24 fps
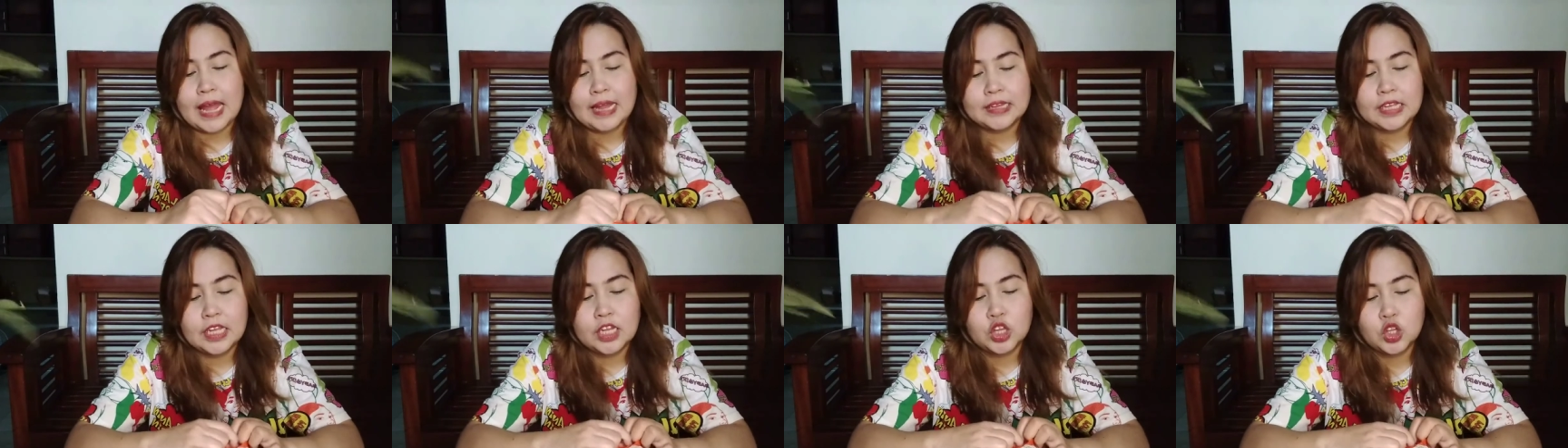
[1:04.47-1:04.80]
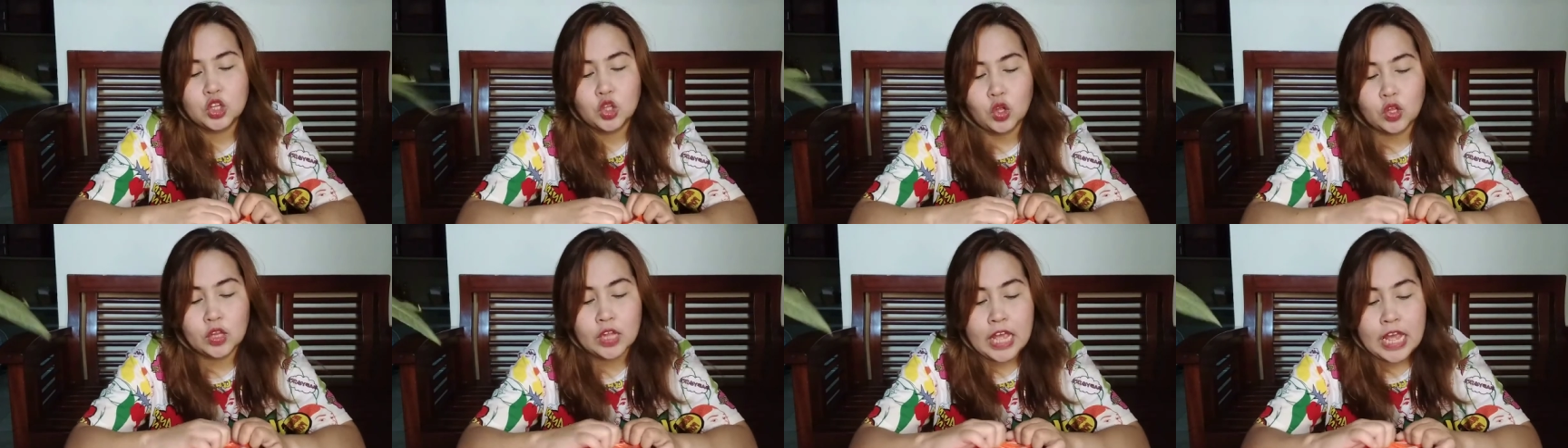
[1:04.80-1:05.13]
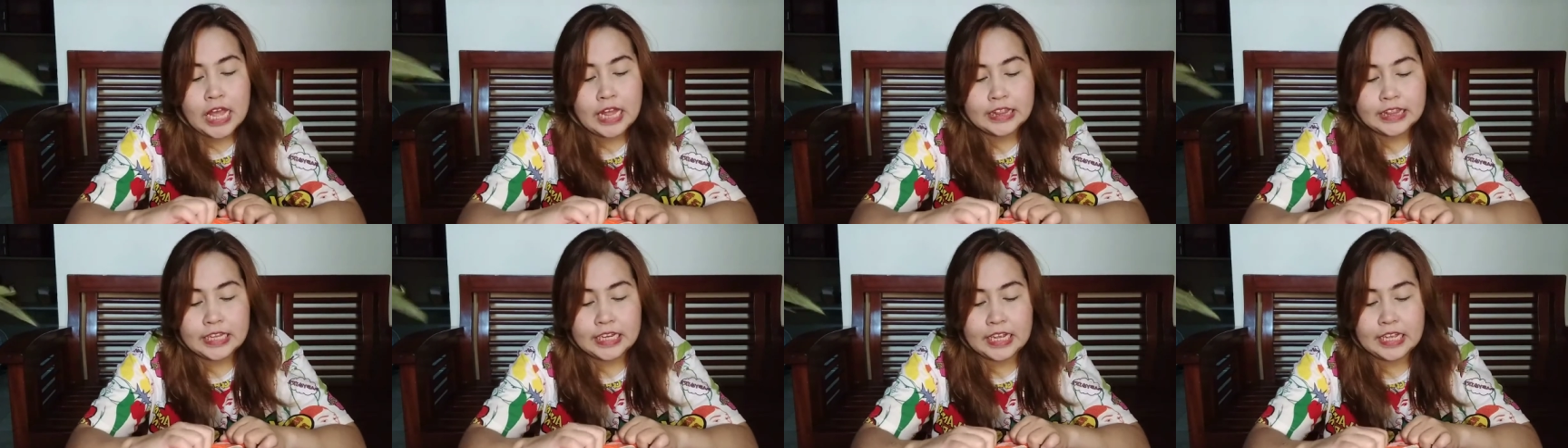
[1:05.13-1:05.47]
natin to.
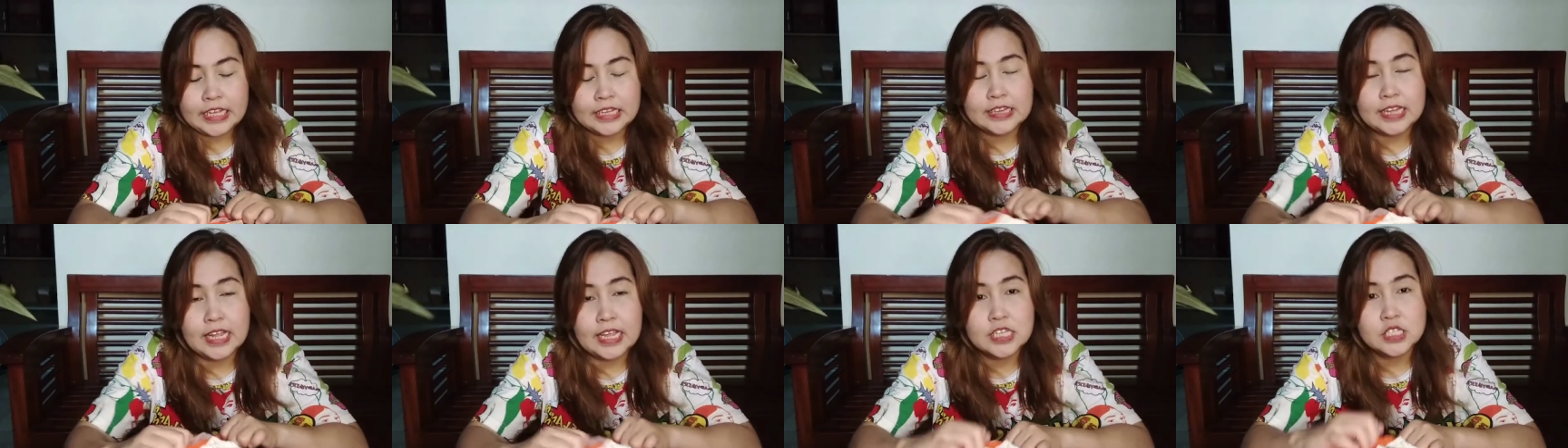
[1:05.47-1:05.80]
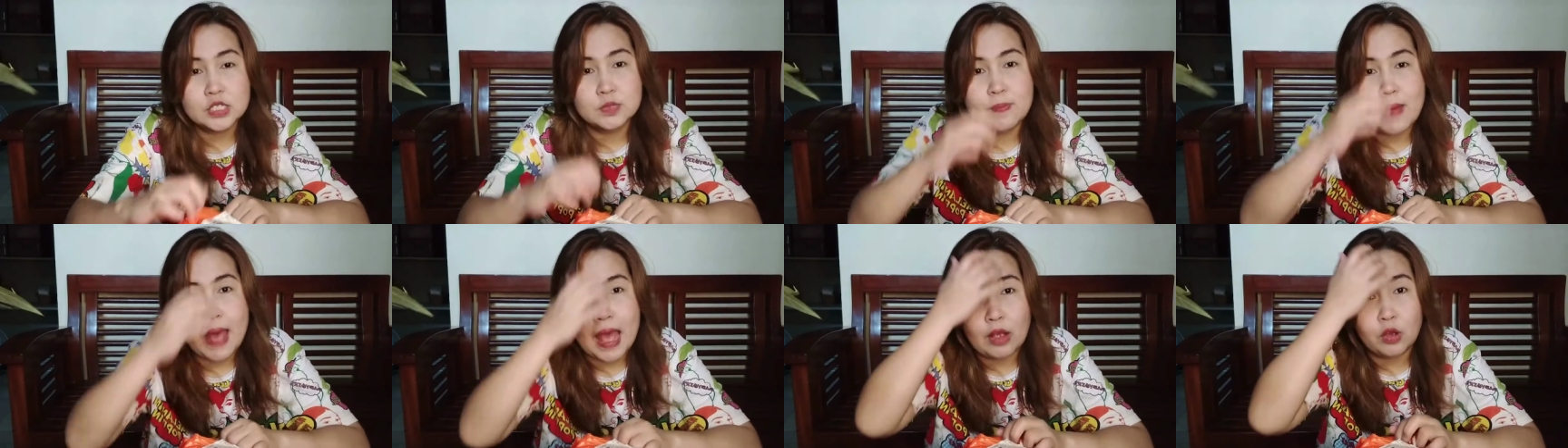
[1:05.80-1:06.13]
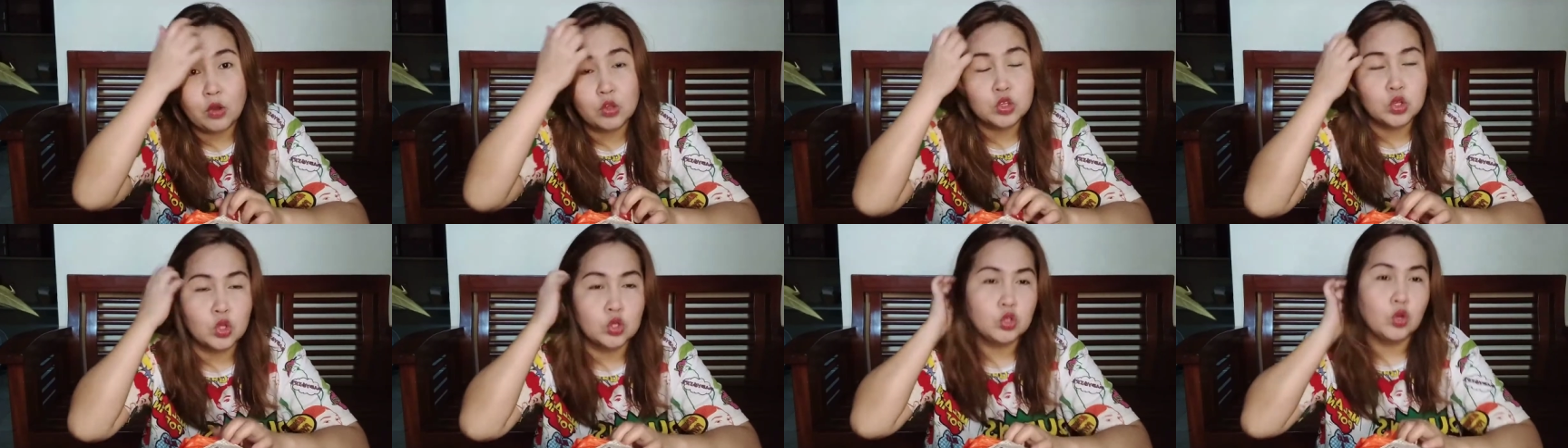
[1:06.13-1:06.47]
3 days
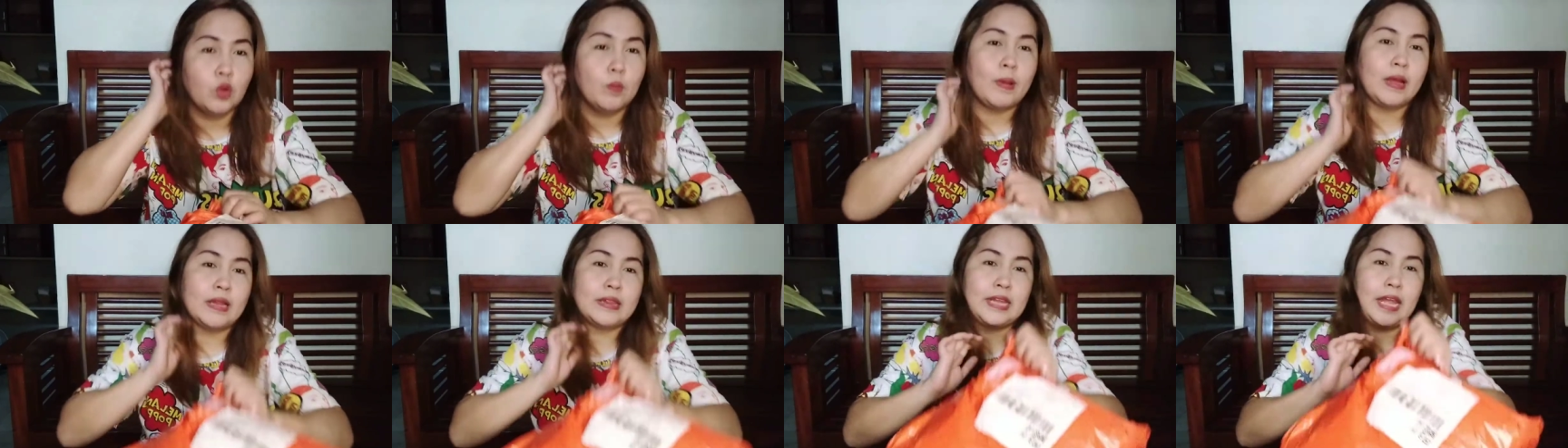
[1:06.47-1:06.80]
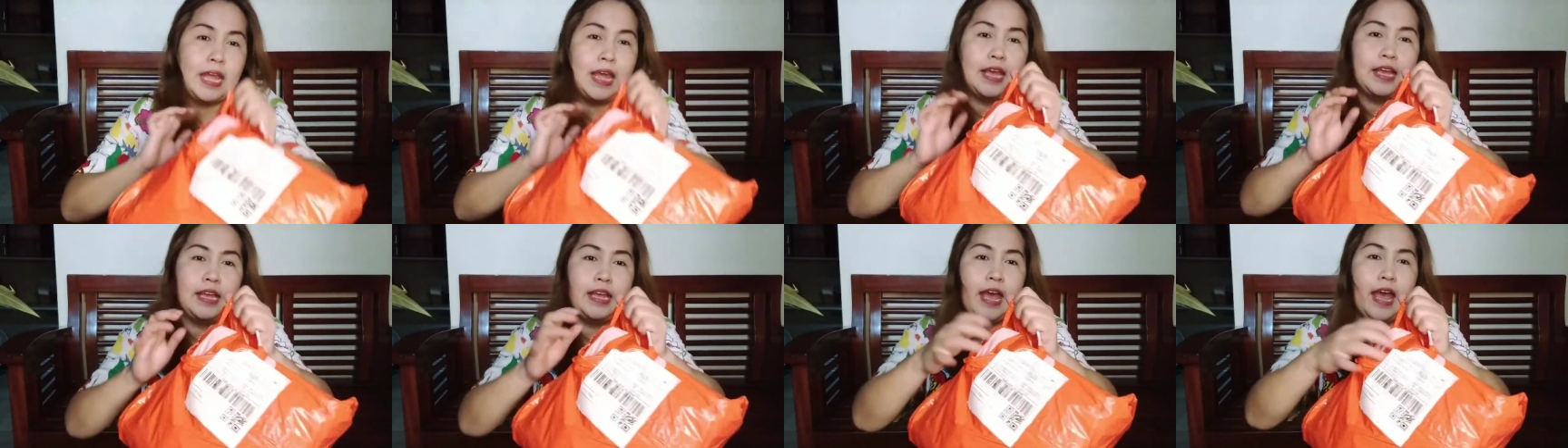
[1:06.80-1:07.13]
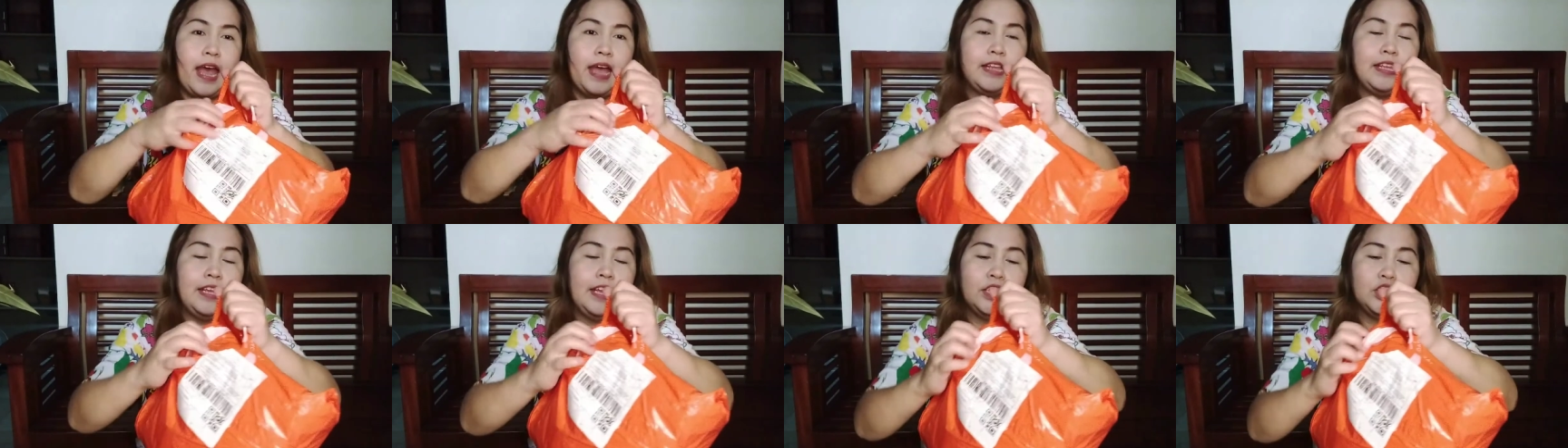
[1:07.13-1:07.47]
bago to dumating.
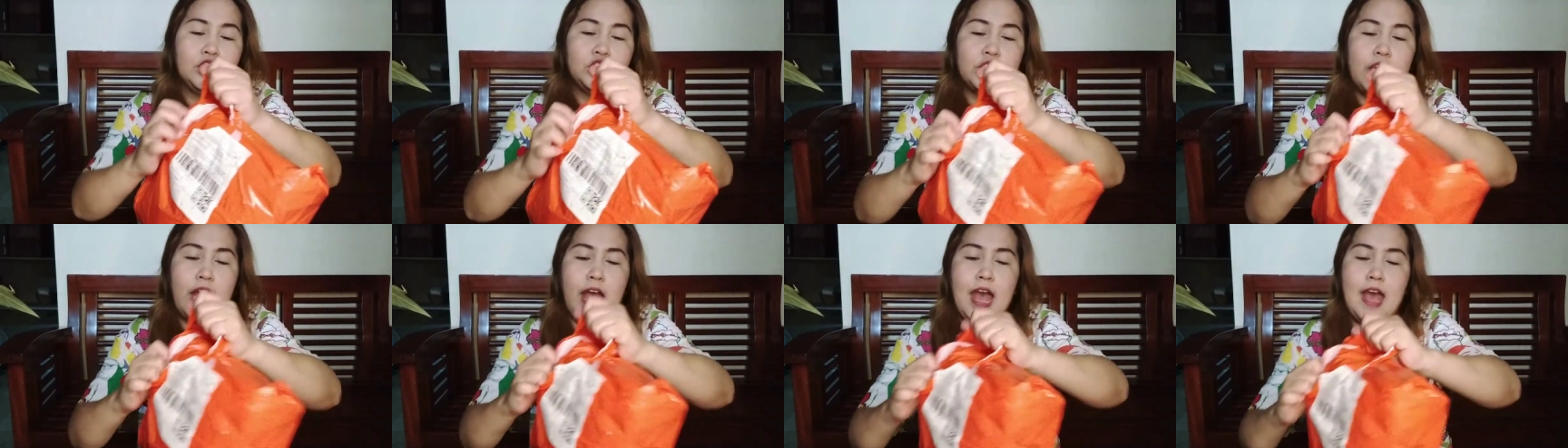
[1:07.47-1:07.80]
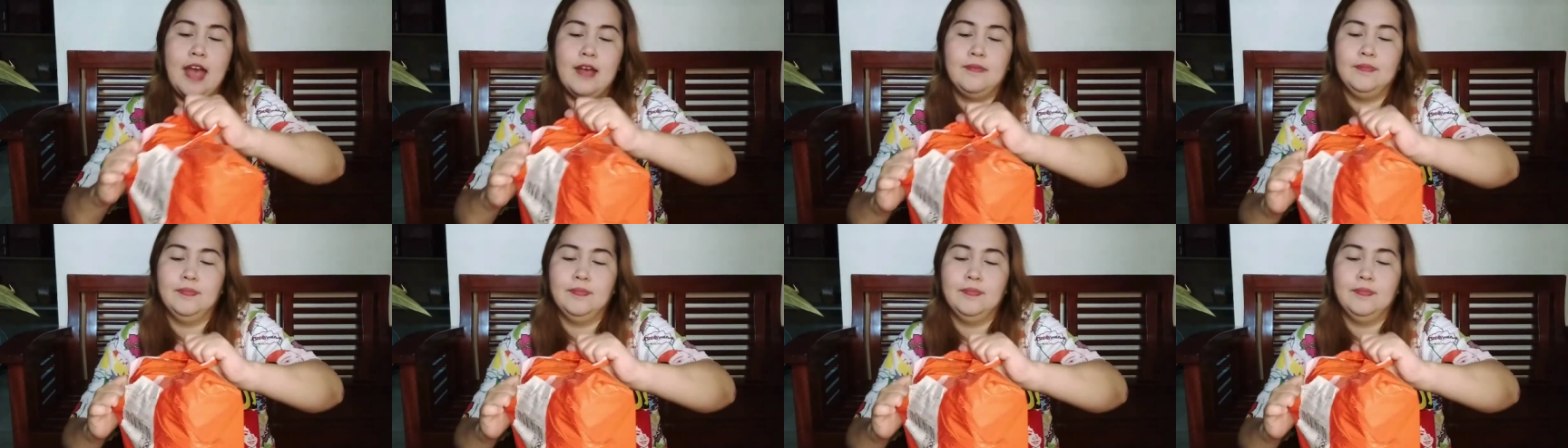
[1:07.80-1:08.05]
Yan, yan siya.